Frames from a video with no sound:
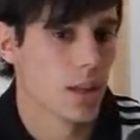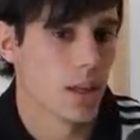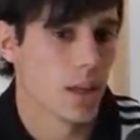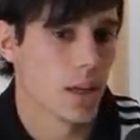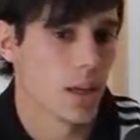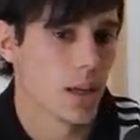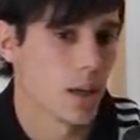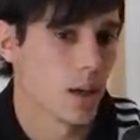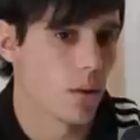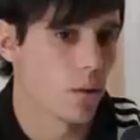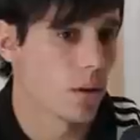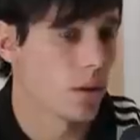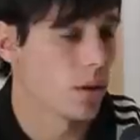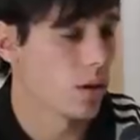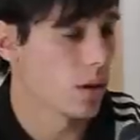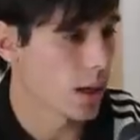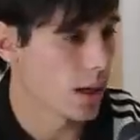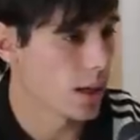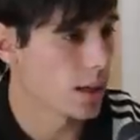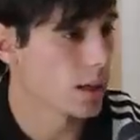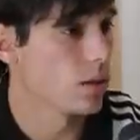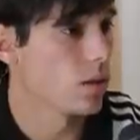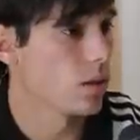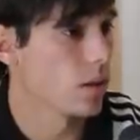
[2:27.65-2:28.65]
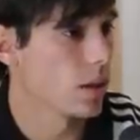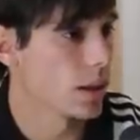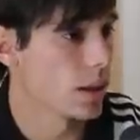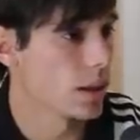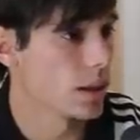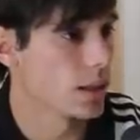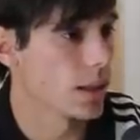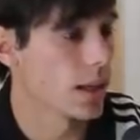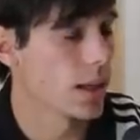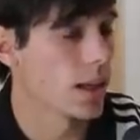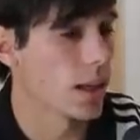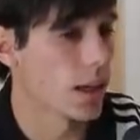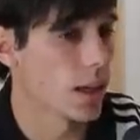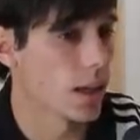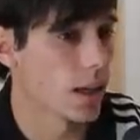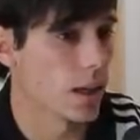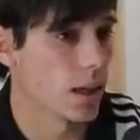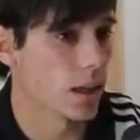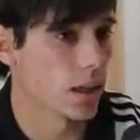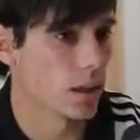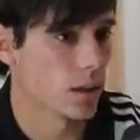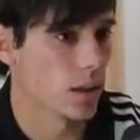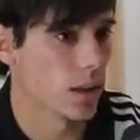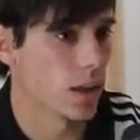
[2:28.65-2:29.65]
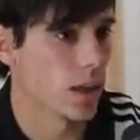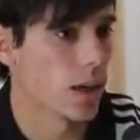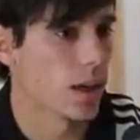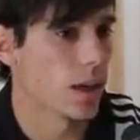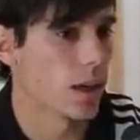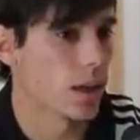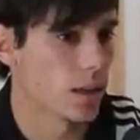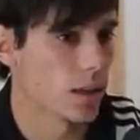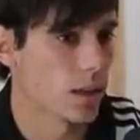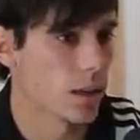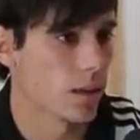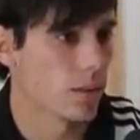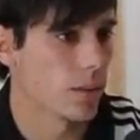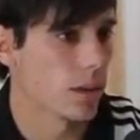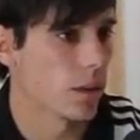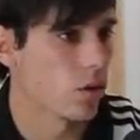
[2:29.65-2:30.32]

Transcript: eh, bueno, Carlito que ya está,